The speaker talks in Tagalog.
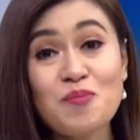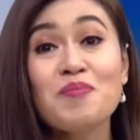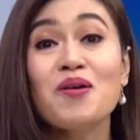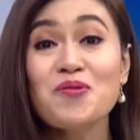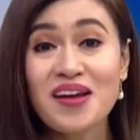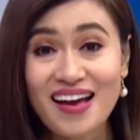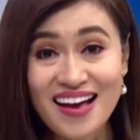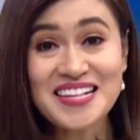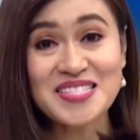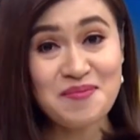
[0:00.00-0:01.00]
mauna
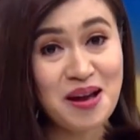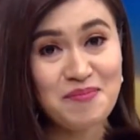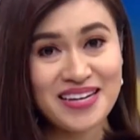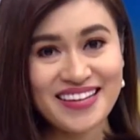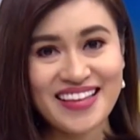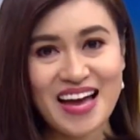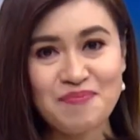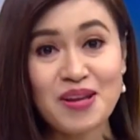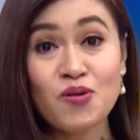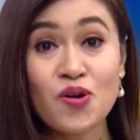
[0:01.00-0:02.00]
ka sa mga balita.
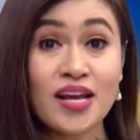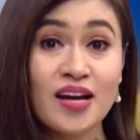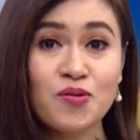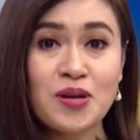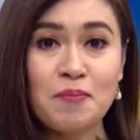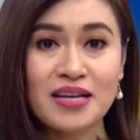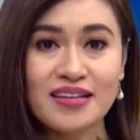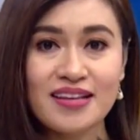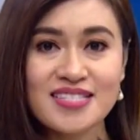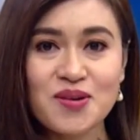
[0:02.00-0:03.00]
Panoorin ang unang
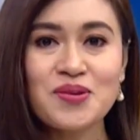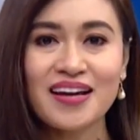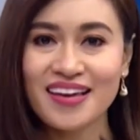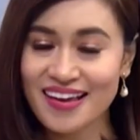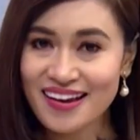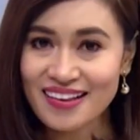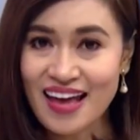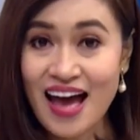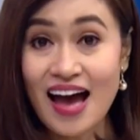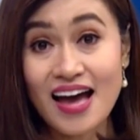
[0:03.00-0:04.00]
balita sa unang hirit
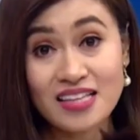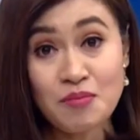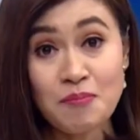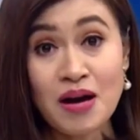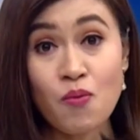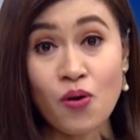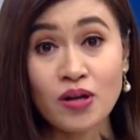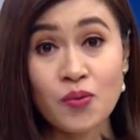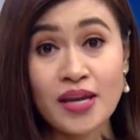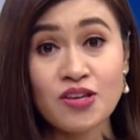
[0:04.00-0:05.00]
at iba pang
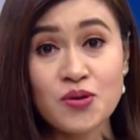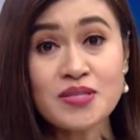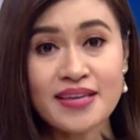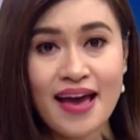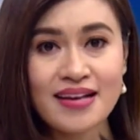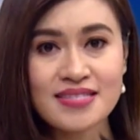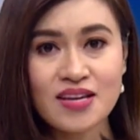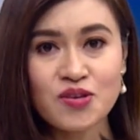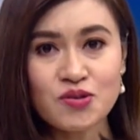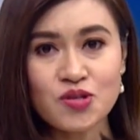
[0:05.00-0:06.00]
award-winning newscast
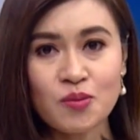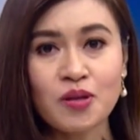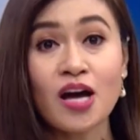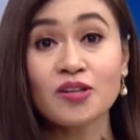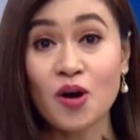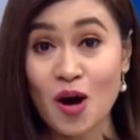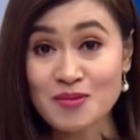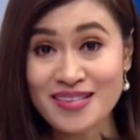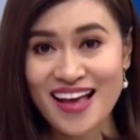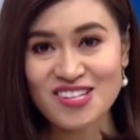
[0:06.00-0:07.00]
sa youtube.com
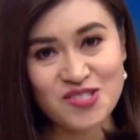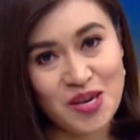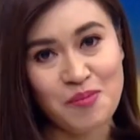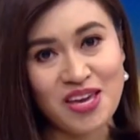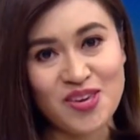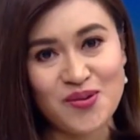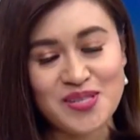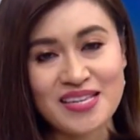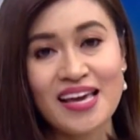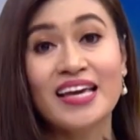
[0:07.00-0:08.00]
slash GMA
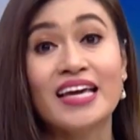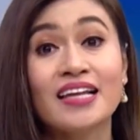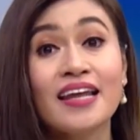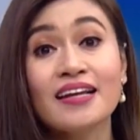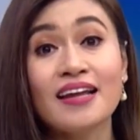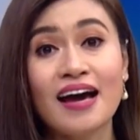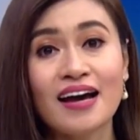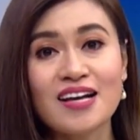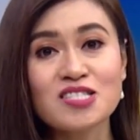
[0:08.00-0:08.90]
News. I-click lang ang